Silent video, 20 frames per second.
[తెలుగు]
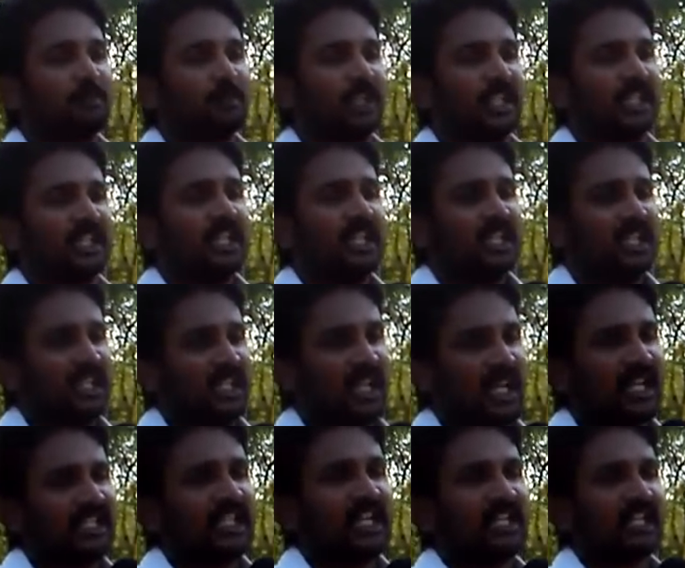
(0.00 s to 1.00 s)
ని ఈ
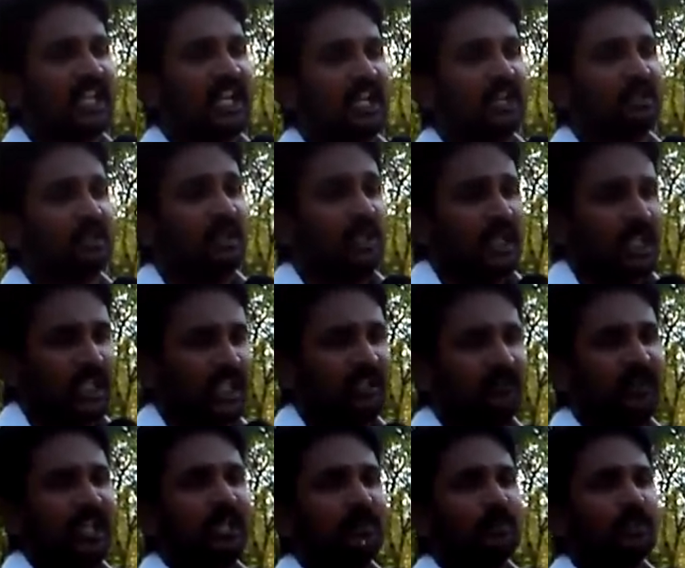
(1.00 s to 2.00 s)
ఆధార్ కార్డు ఈ
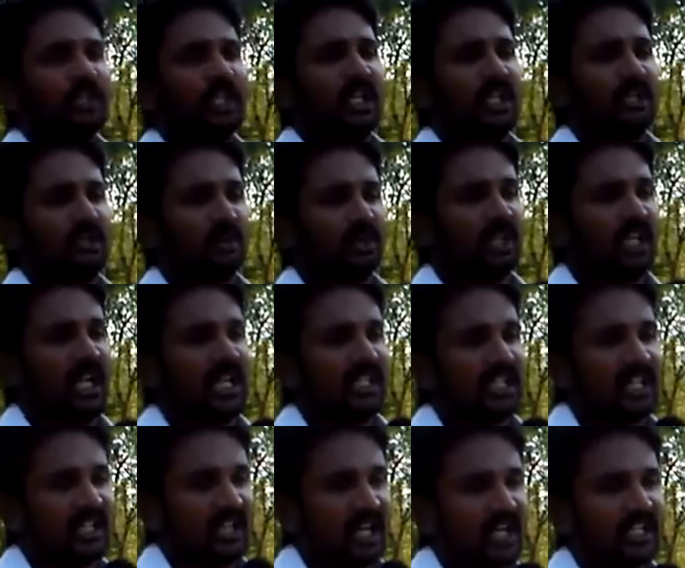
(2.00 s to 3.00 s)
వేలుముద్రలతోని
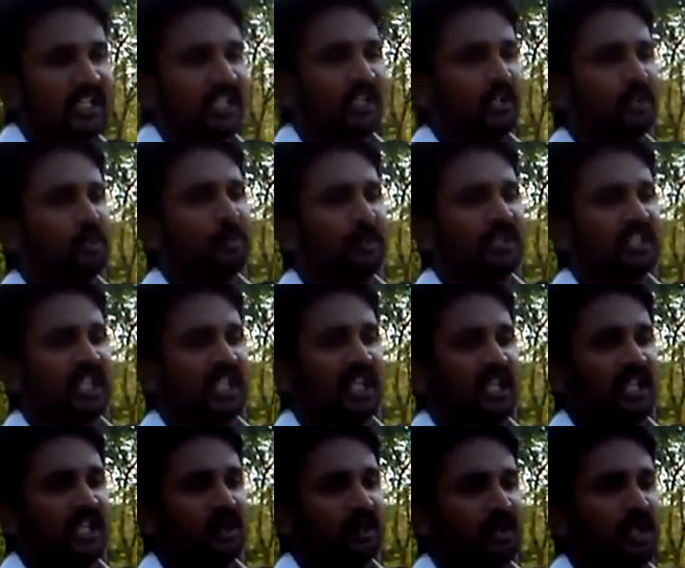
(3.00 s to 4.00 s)
ఆధార్ కార్డుని
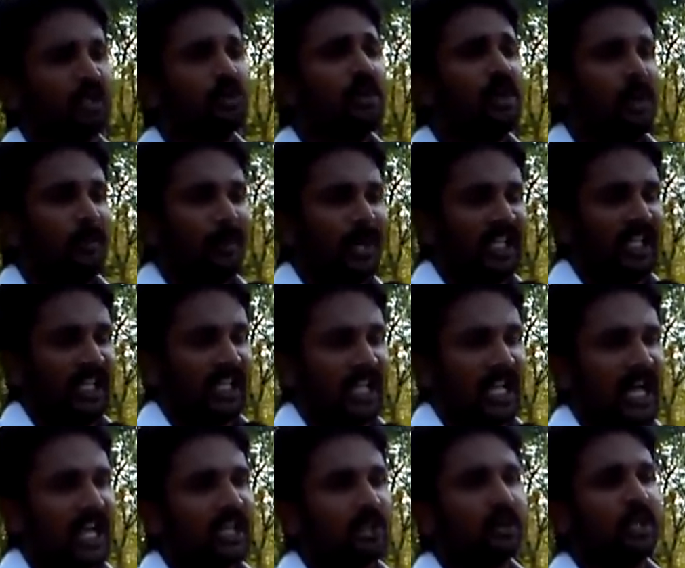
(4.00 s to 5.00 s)
నిరూపిస్తారని అంటున్నారు మళ్ళీ ఈ
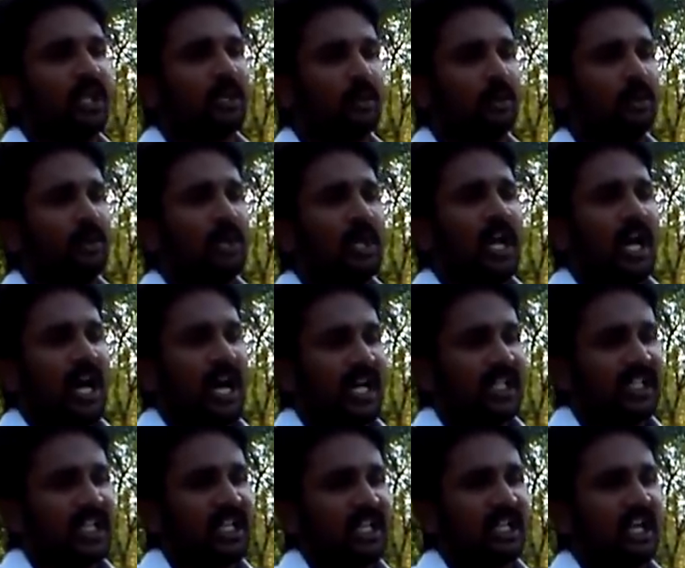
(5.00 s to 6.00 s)
నాయకులకు
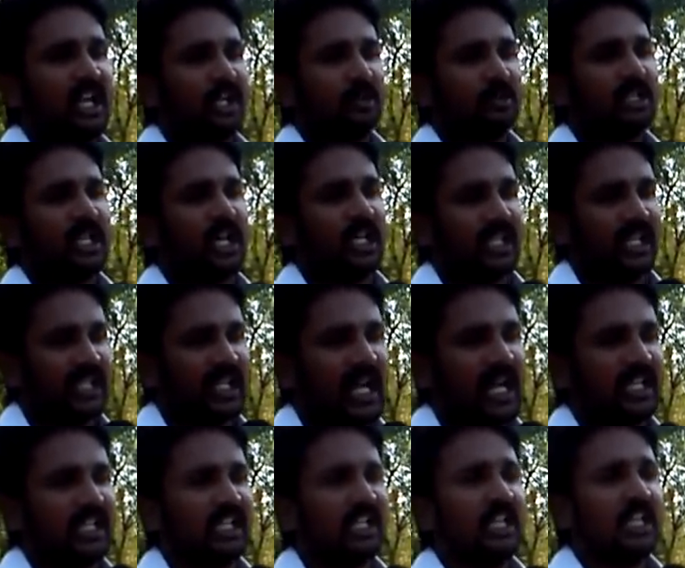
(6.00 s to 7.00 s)
ఆధార్ కార్డు ఉందా లేదా
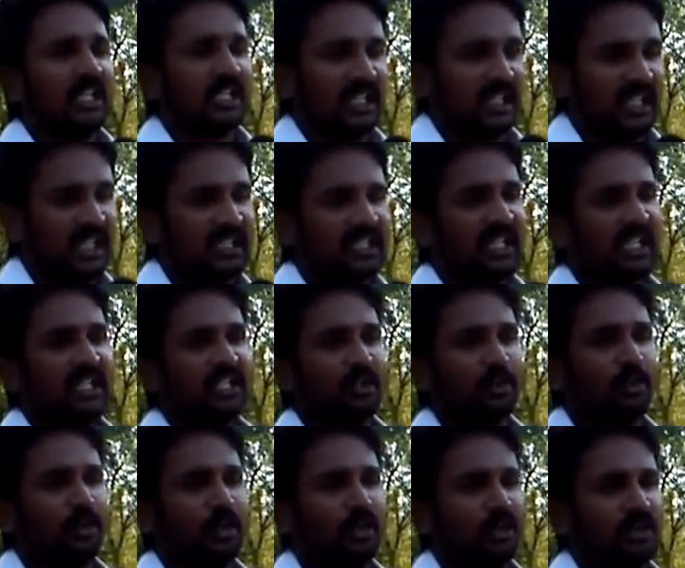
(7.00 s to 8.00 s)
అని టీఎస్జేసి
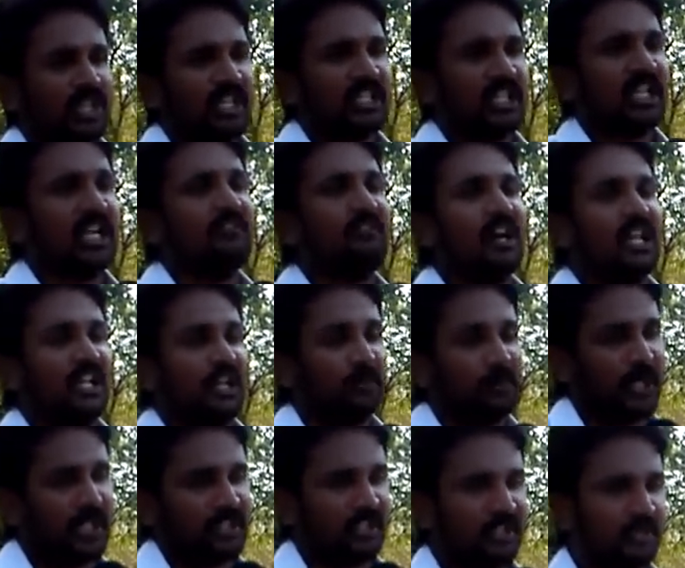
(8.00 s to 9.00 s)
ఓయూజేసిగా వాళ్ళని
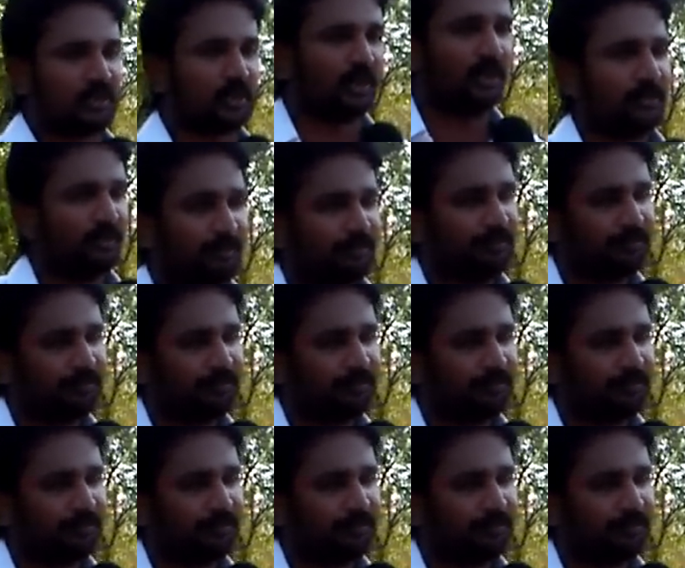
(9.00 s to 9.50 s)
ప్రశ్నిస్తున్నారు